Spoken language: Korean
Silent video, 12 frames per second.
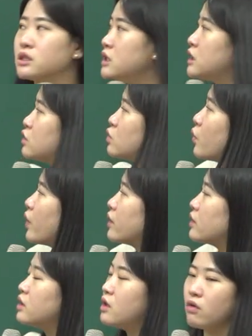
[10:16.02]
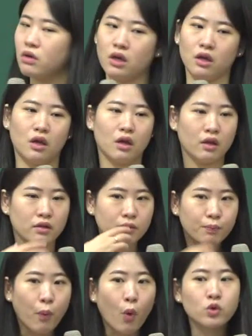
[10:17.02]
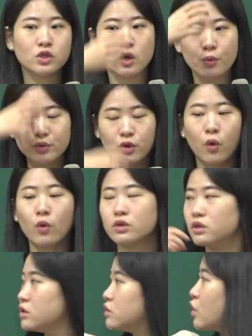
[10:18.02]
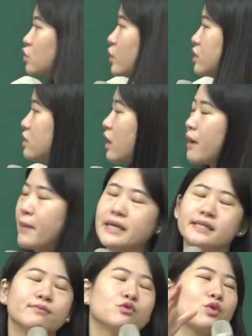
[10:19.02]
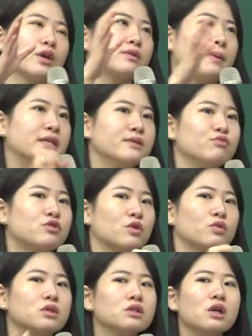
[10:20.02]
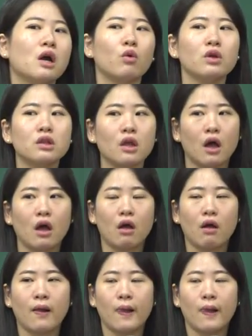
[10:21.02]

그리스도의 능력이 보좌로부터 오는 능력 속에서 내가 말씀 속에서 말씀 붙잡고 승리하고 있다.